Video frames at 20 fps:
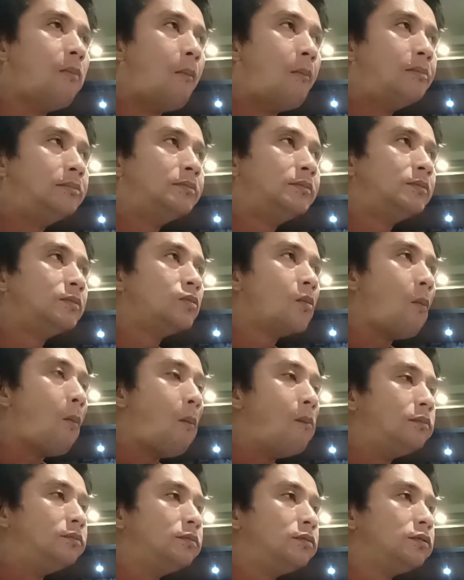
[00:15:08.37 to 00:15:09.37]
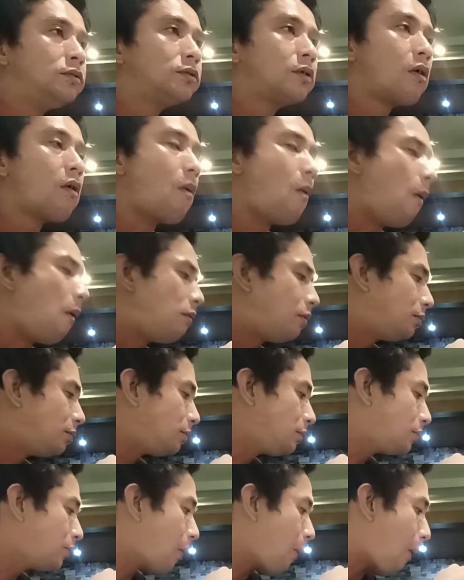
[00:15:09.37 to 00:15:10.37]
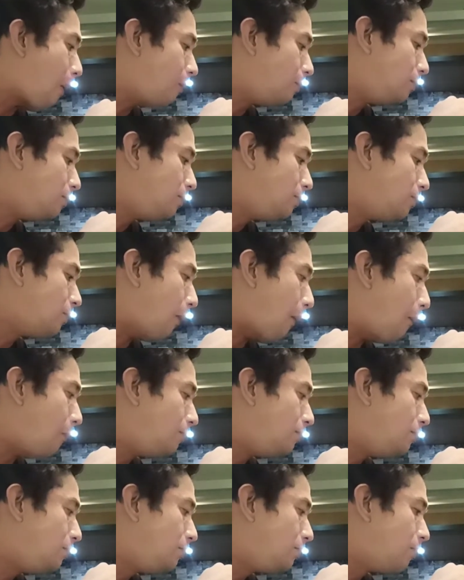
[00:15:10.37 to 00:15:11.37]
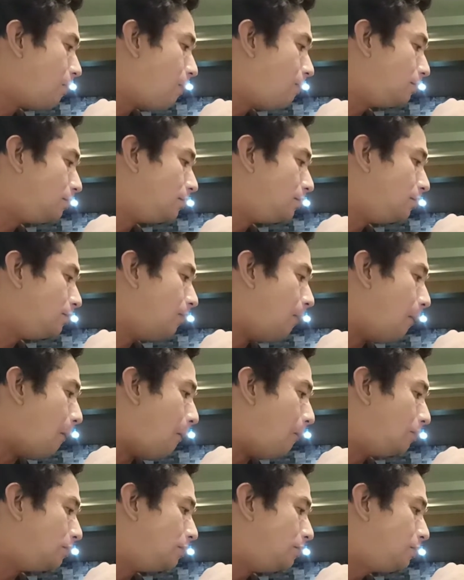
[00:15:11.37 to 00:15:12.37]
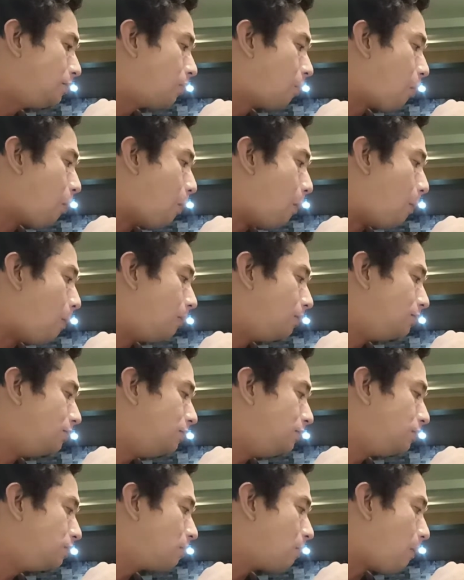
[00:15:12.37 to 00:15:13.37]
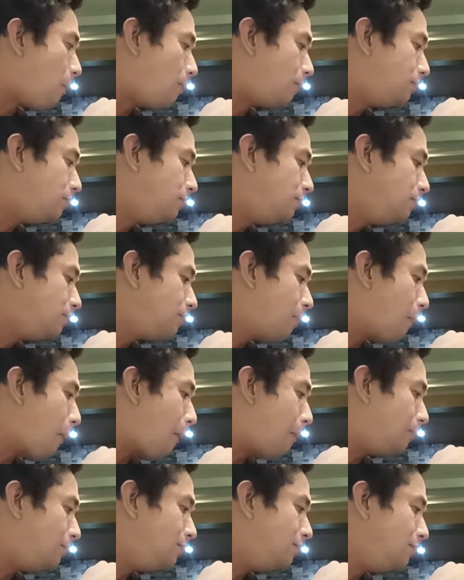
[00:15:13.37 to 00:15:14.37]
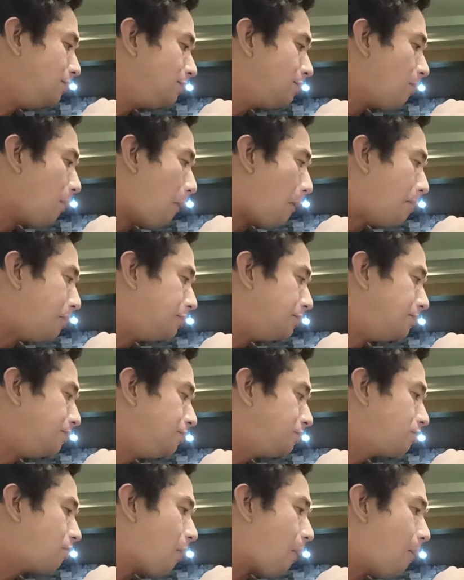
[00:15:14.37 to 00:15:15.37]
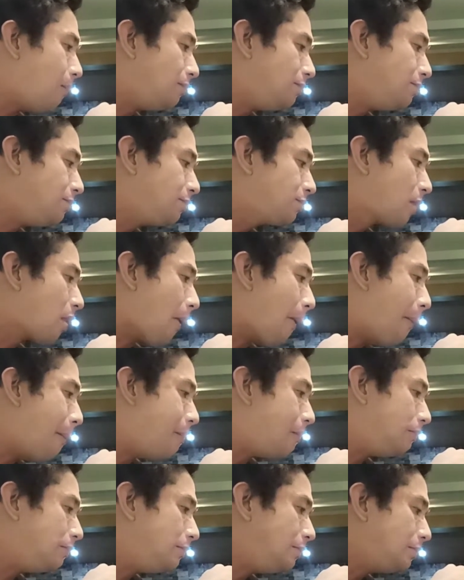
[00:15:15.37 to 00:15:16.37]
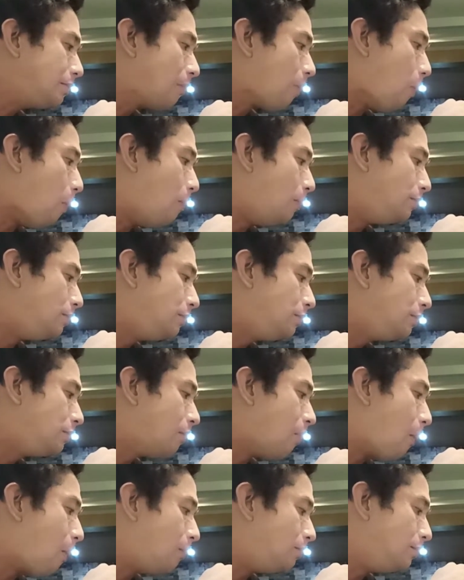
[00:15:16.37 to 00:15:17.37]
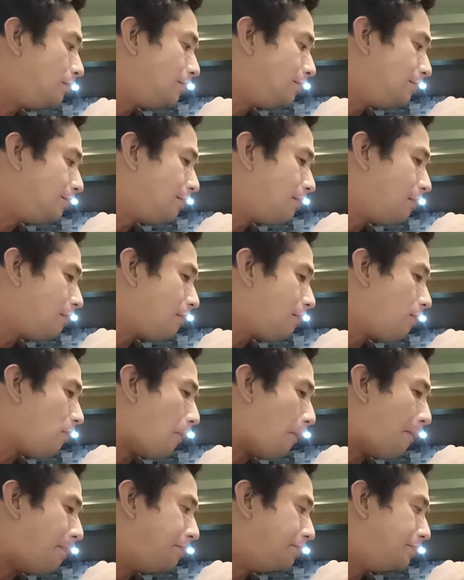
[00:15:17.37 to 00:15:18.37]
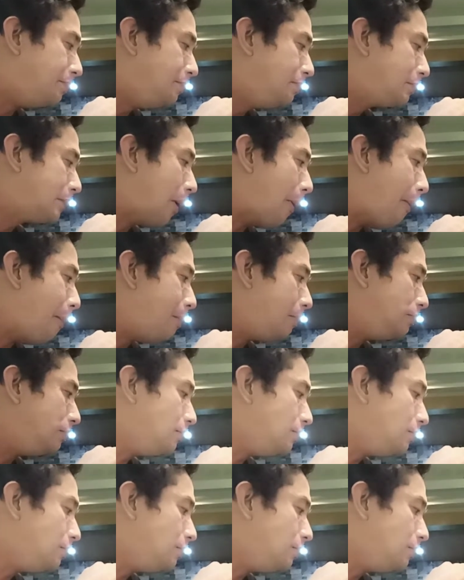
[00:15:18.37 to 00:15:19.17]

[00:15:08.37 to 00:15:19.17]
Ayan mo na, mukhang busog na ako dito eh. Alam ko busog na ako dyan eh. Gusto ko nang uminom ng tubig dyan para ipa-take out na lang yung mga natira mga kapartner.